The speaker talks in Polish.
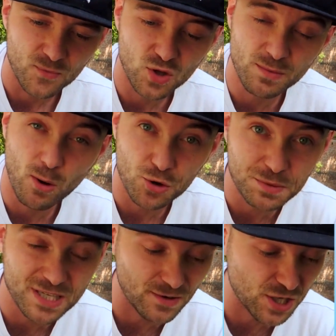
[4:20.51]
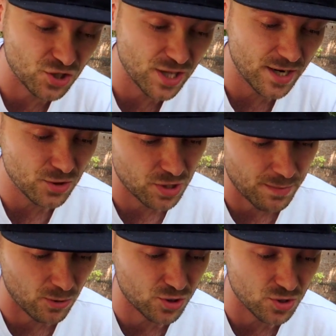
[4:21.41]
Tutaj miało 724,
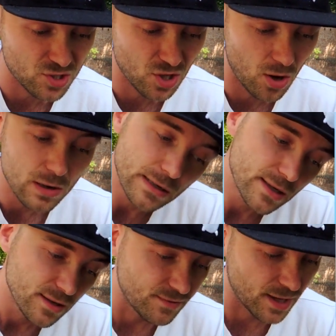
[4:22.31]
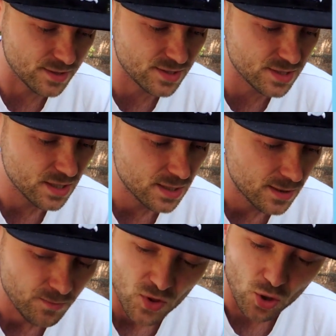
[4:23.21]
tutaj miało 1100, więc
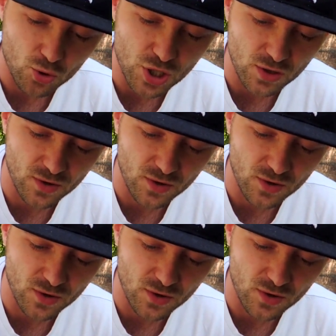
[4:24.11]
Różnie